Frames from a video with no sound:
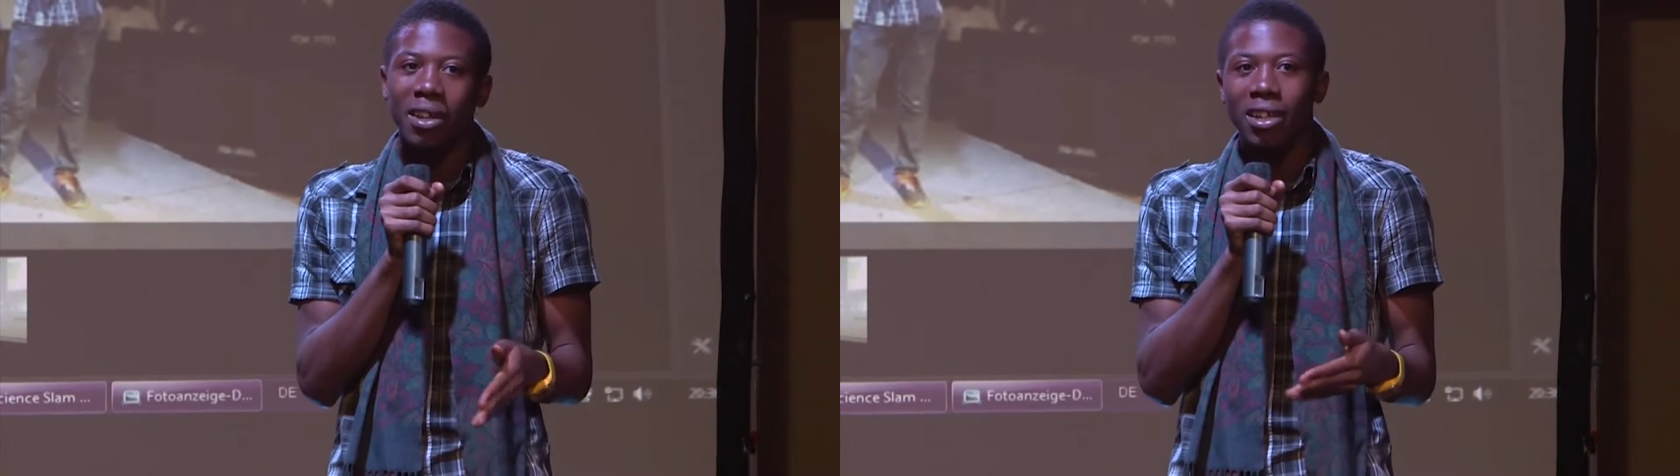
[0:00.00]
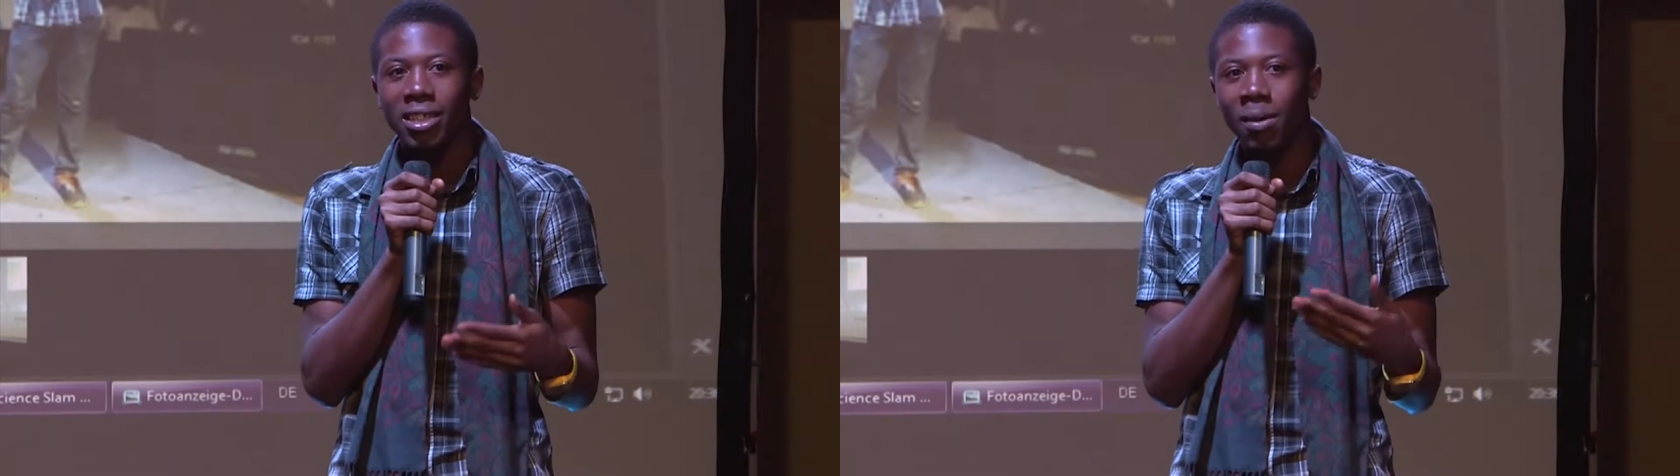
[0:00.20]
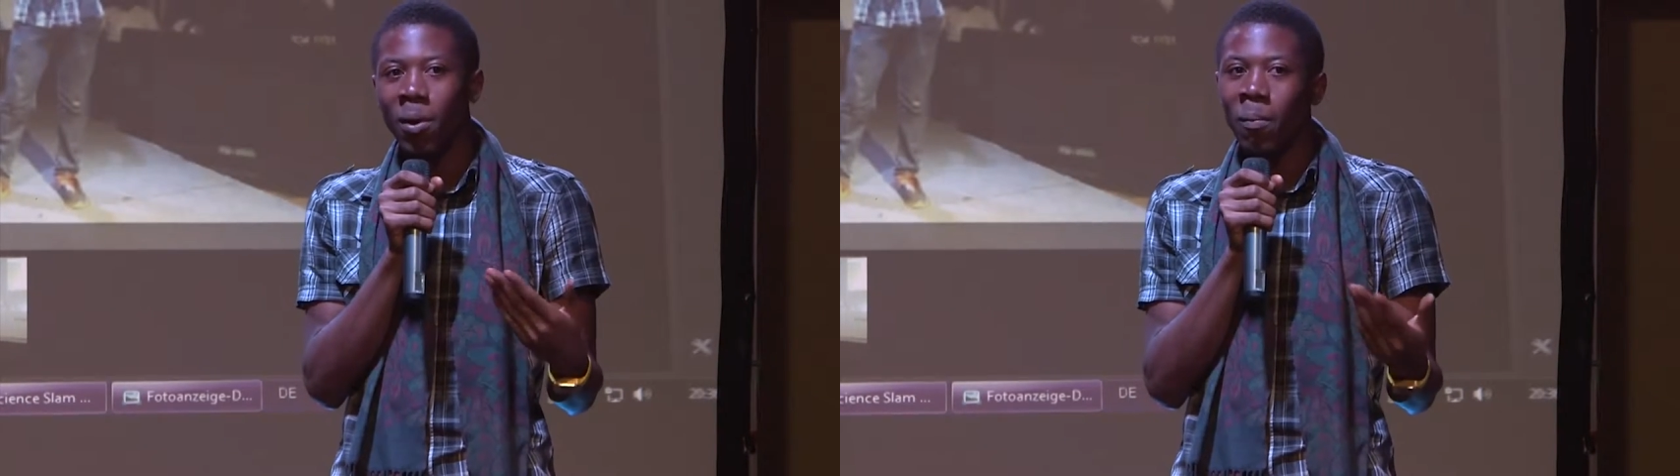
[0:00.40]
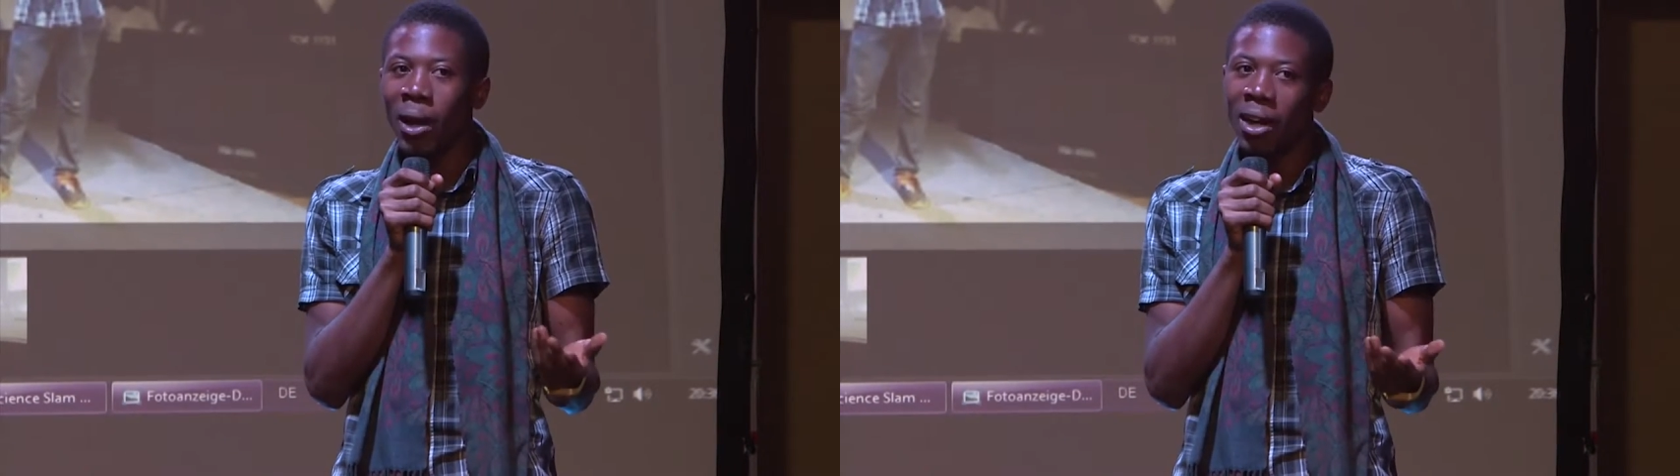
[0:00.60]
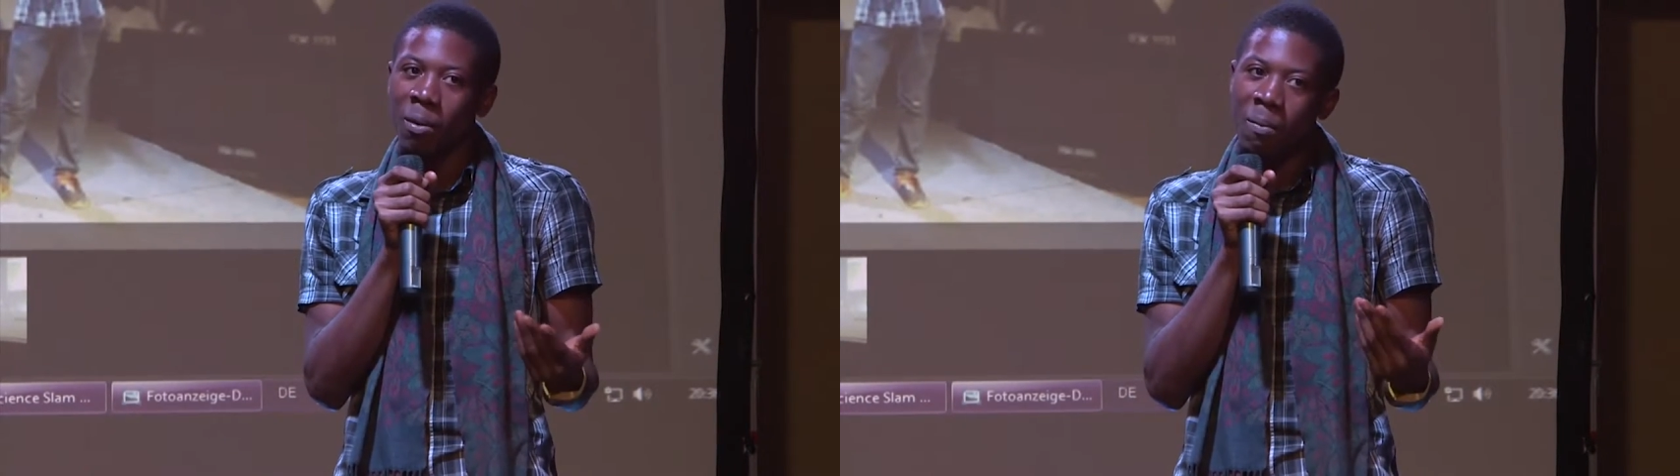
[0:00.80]
c'est mon
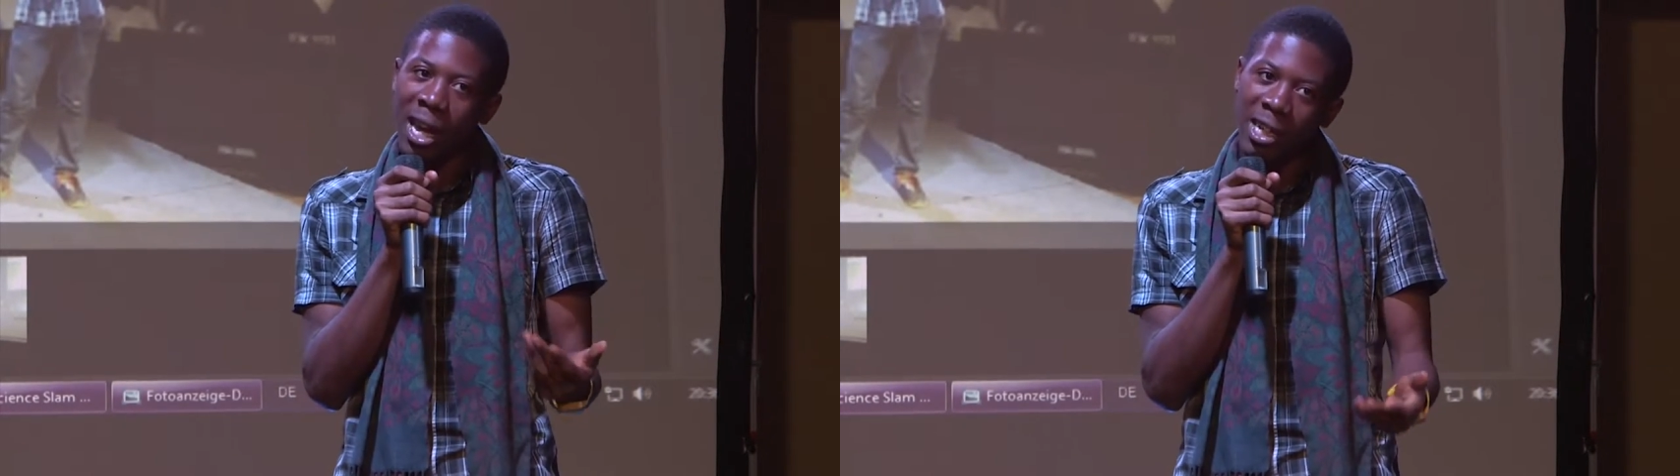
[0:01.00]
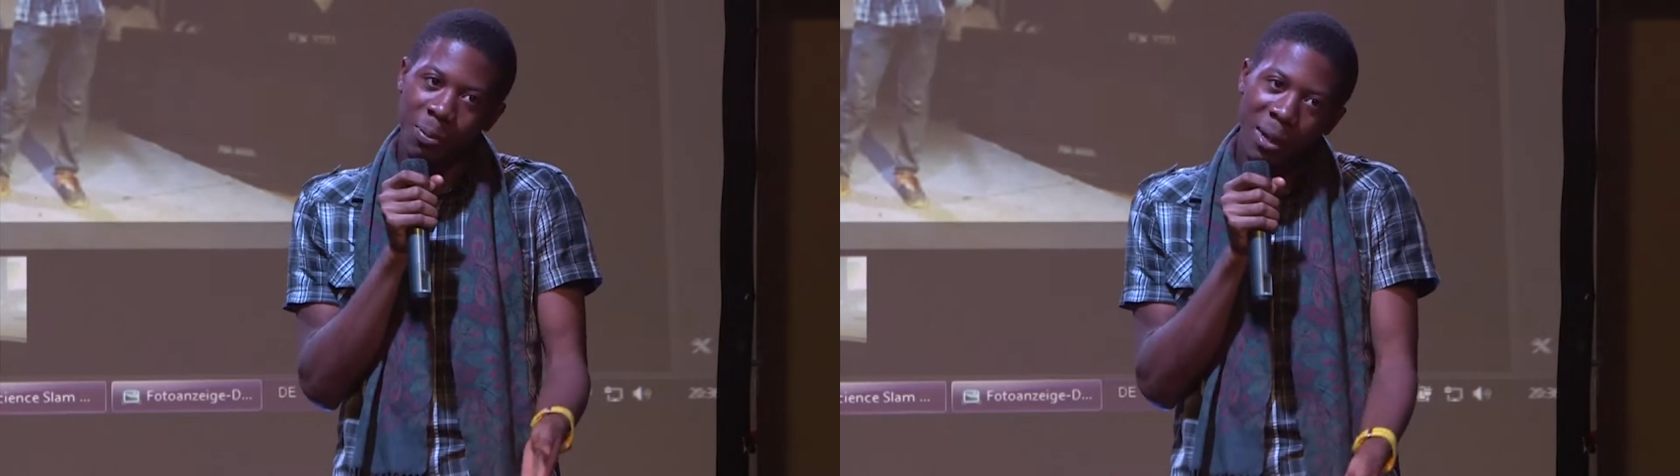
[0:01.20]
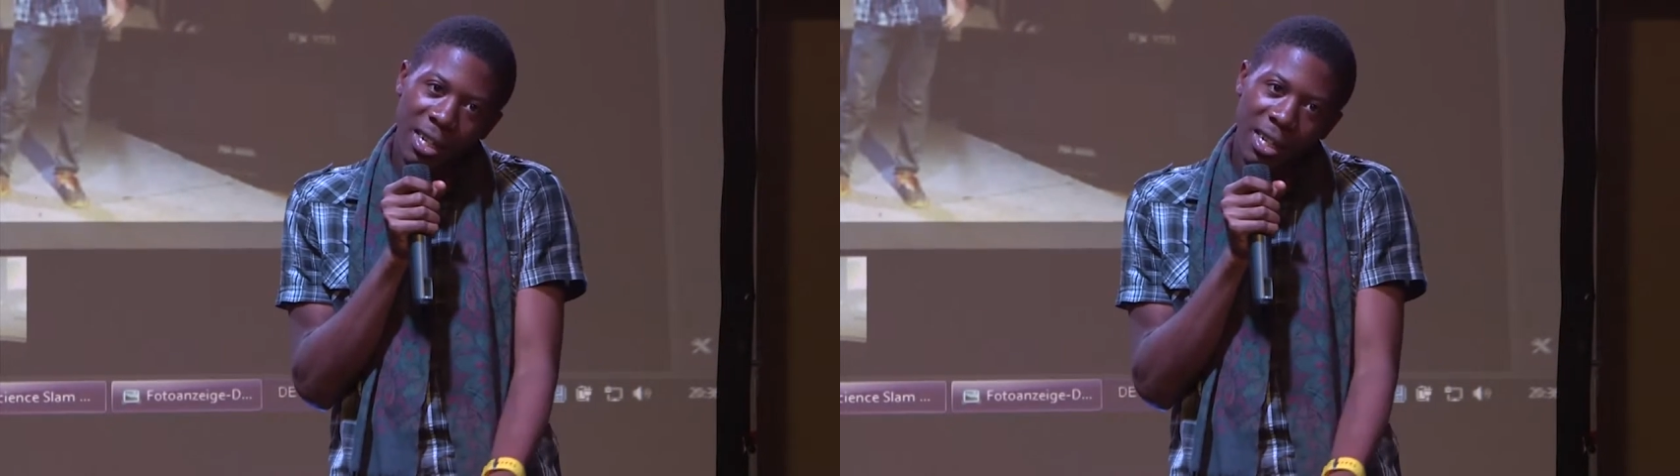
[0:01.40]
plat de BHB